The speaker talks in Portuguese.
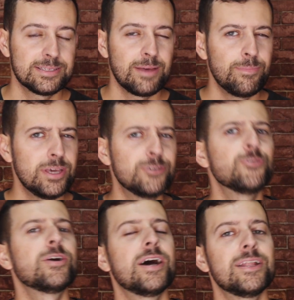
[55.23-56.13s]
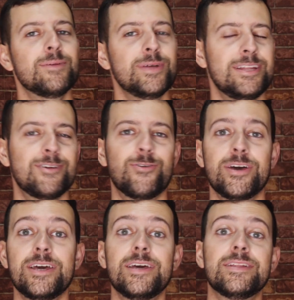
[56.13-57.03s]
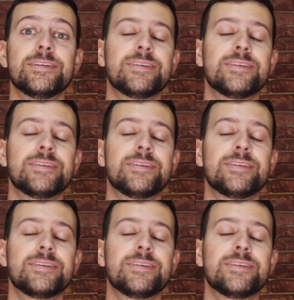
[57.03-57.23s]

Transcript: saber jogar da maneira correta,